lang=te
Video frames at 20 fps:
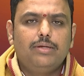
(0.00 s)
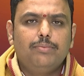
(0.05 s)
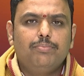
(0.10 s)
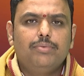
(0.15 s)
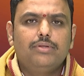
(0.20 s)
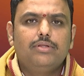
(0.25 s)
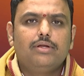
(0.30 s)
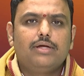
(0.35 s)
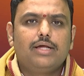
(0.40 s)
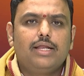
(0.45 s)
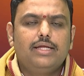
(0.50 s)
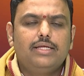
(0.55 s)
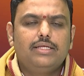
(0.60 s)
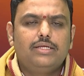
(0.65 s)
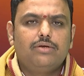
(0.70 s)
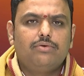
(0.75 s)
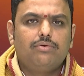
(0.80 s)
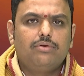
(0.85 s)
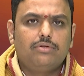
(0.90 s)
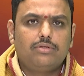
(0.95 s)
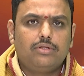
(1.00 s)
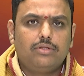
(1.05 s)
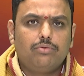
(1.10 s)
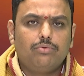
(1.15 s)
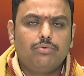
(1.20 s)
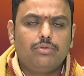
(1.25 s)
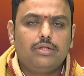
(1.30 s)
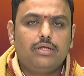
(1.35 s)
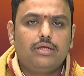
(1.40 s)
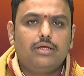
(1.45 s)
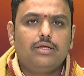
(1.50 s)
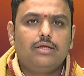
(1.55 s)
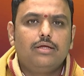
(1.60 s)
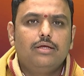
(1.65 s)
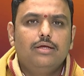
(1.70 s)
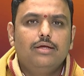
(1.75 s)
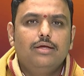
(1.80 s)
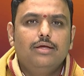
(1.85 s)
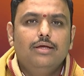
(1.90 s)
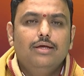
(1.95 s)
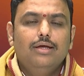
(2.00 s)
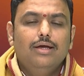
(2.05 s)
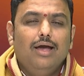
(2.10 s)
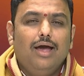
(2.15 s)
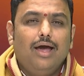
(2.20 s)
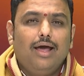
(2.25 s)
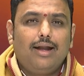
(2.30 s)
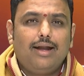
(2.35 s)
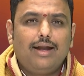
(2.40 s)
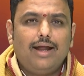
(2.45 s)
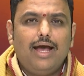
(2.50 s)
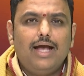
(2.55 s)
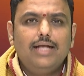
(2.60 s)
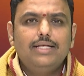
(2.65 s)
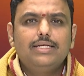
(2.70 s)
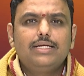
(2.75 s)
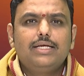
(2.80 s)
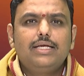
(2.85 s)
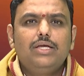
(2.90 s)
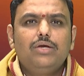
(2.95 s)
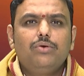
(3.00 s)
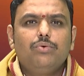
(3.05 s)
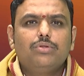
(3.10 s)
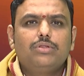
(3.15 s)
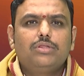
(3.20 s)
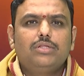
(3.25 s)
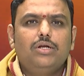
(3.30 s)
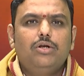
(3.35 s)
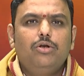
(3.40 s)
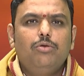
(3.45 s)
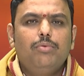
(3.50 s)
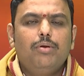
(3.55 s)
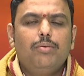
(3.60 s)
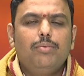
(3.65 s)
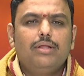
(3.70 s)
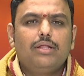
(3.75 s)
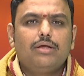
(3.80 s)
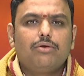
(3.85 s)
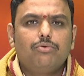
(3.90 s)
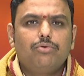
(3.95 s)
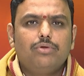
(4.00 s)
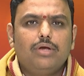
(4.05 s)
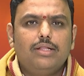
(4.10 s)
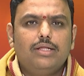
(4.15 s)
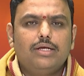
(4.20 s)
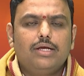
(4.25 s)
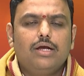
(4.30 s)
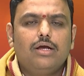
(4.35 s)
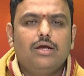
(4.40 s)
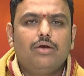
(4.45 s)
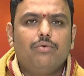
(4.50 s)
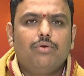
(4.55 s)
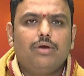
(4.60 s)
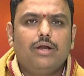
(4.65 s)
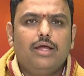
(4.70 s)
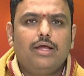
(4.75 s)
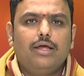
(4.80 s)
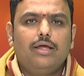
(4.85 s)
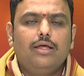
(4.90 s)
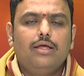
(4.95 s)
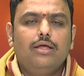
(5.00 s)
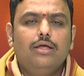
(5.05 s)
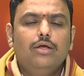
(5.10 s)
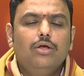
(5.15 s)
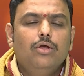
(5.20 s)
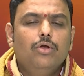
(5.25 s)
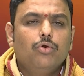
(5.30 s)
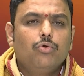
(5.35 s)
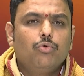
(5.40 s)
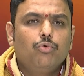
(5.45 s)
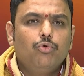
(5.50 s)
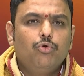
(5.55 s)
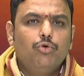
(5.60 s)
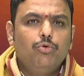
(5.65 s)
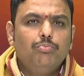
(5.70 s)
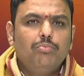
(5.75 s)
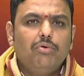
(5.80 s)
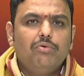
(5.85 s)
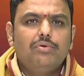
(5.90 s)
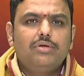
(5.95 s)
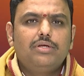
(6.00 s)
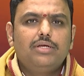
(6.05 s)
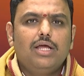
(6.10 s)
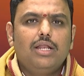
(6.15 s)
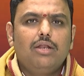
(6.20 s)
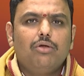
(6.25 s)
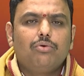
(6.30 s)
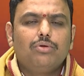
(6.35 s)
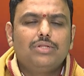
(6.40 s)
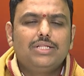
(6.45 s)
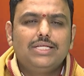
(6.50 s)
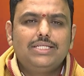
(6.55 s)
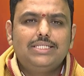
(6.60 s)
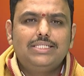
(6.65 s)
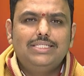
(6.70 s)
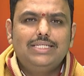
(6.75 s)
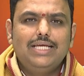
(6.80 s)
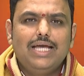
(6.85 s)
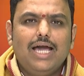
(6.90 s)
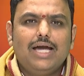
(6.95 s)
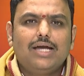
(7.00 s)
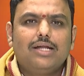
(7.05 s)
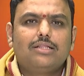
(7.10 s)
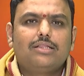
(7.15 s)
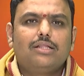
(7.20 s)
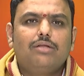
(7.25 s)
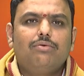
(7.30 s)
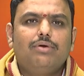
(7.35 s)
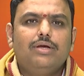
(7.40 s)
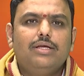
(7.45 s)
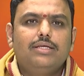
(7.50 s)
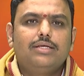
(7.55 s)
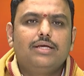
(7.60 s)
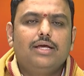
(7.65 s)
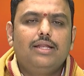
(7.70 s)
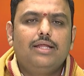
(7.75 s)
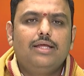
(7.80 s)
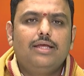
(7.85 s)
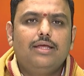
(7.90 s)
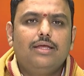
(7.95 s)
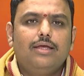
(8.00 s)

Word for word: ఇబ్బందులు కలిగించేటువంటి స్థితి ఉంది రాజకీయ ఒత్తిళ్లు మీ మీద కొంచెం అధికంగా ఉన్నాయి కుటుంబ విషయాల్లో కొంత జాగ్రత్తలు వహించాలి